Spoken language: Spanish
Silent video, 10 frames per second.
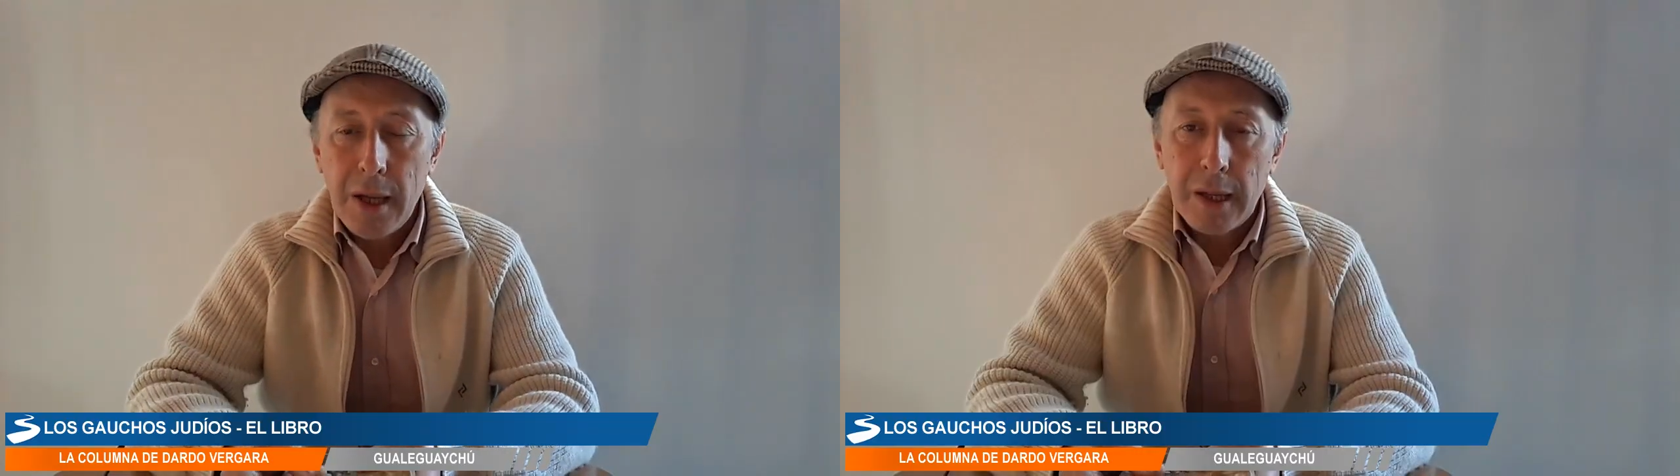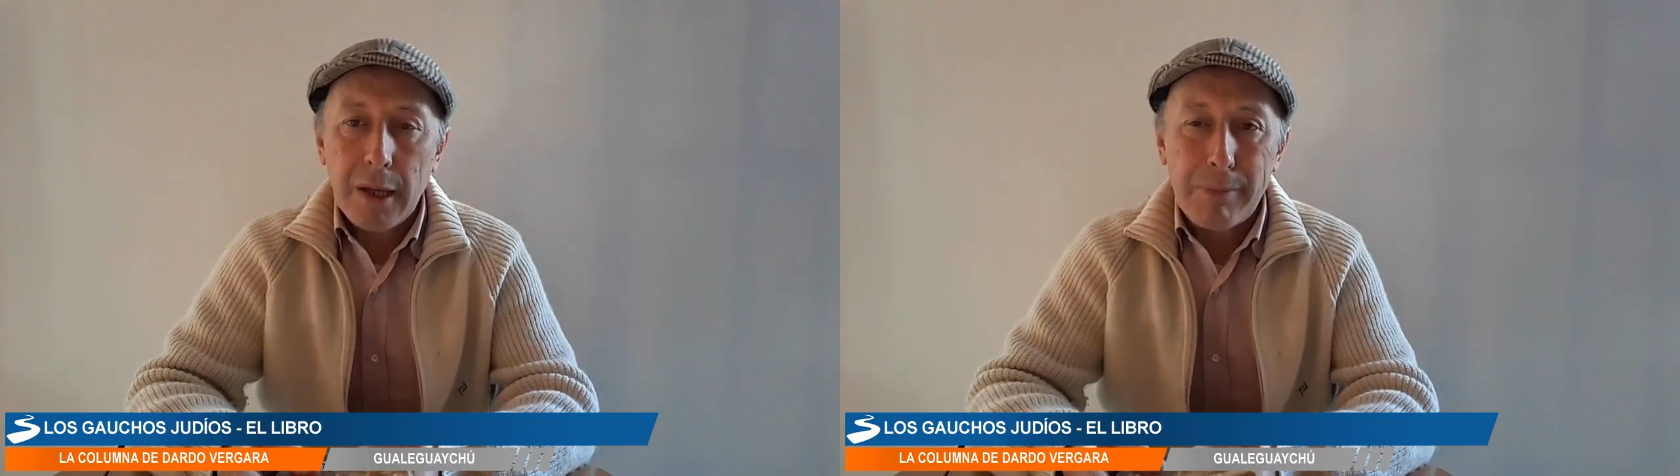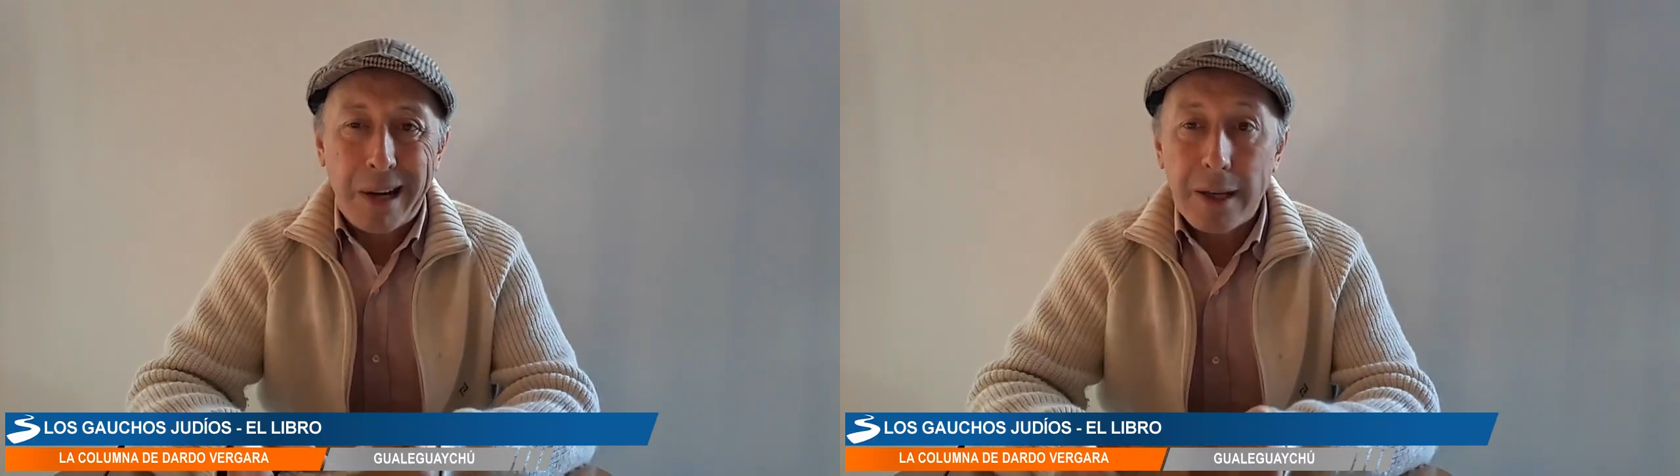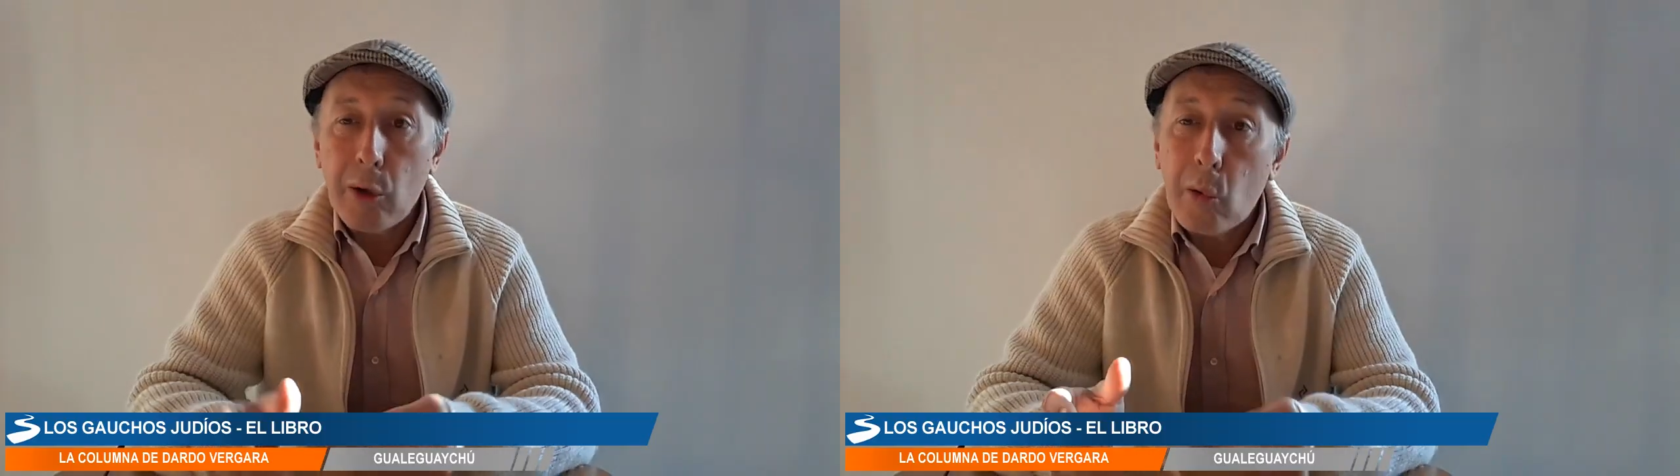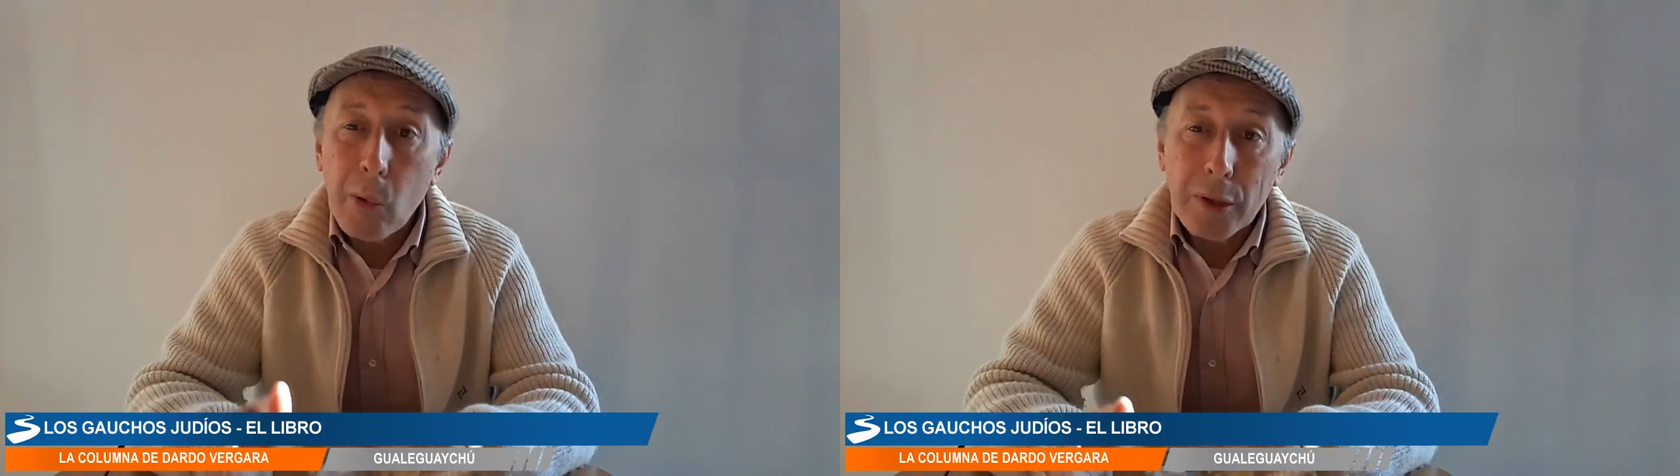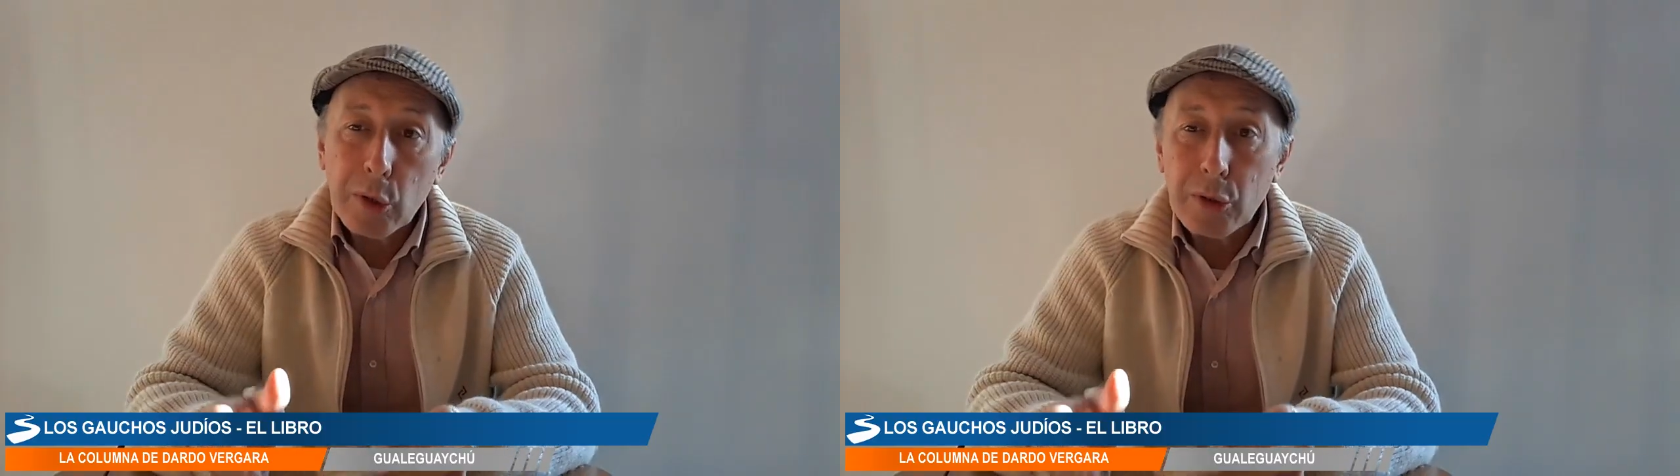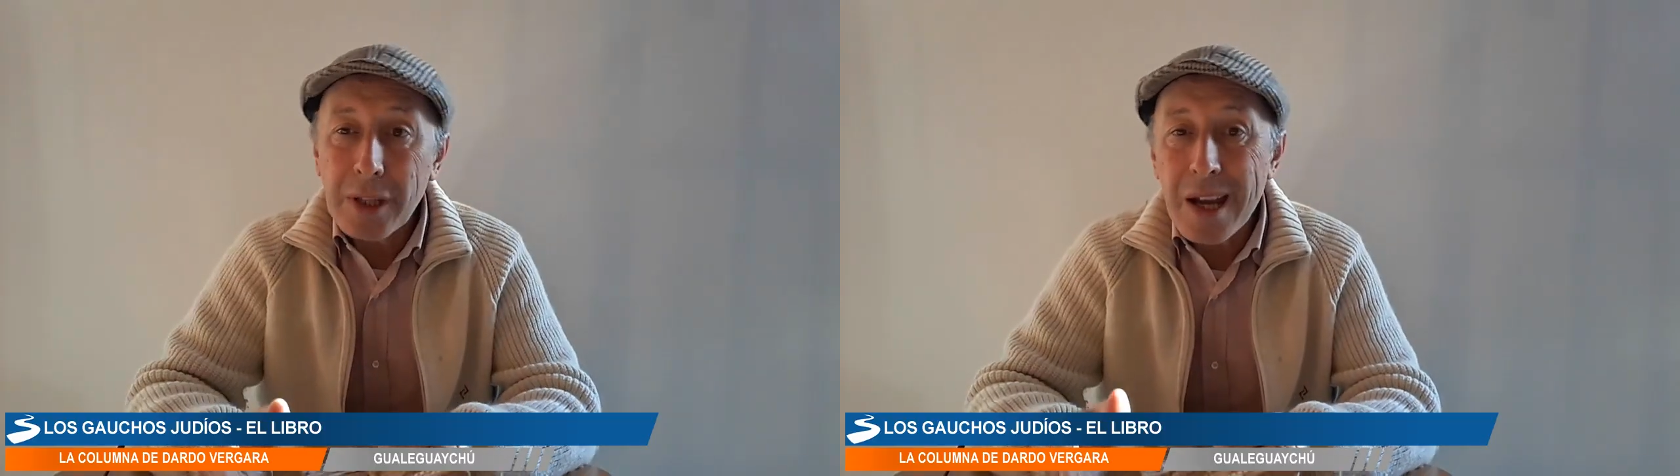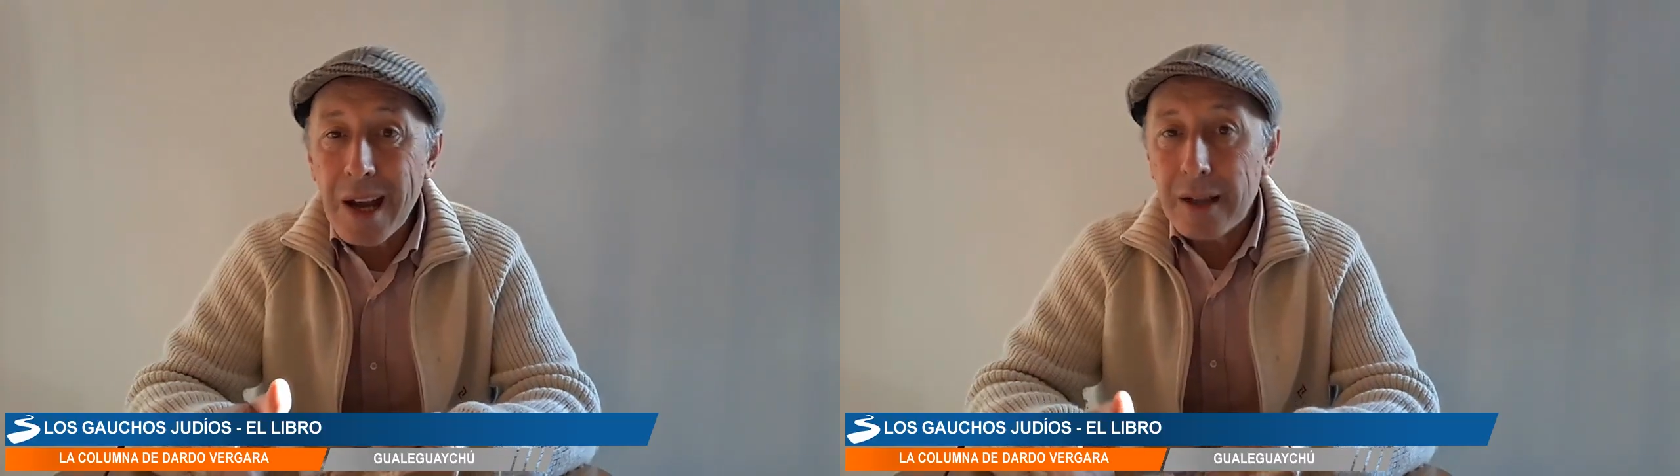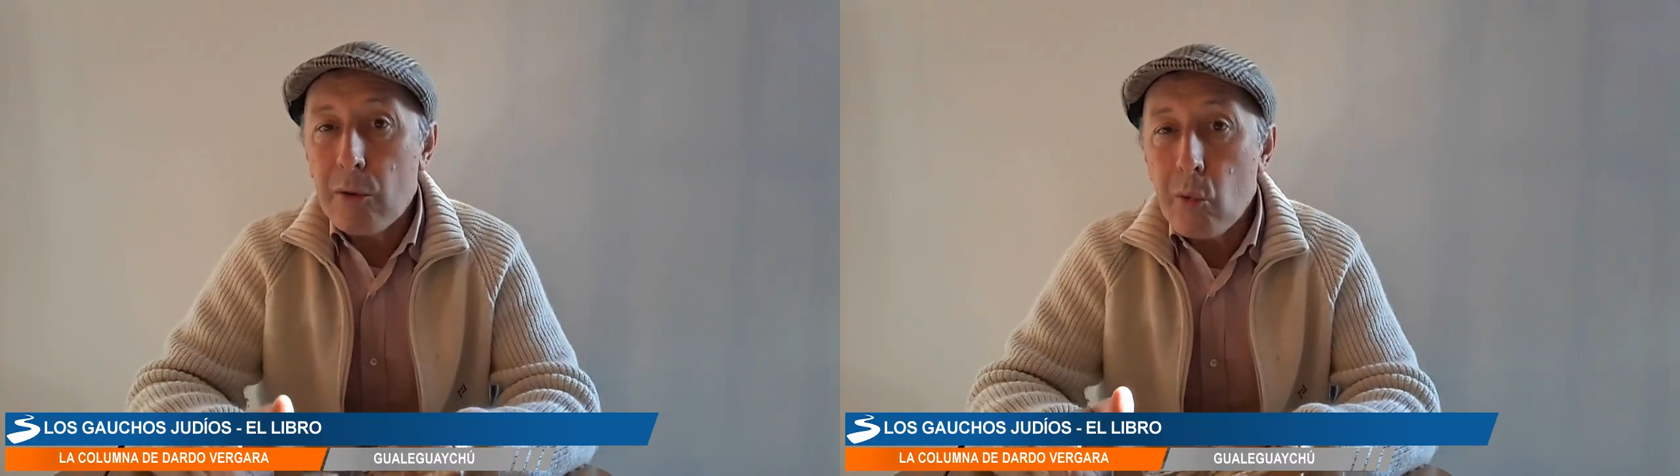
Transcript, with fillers: Eh, para que los cuentos tengan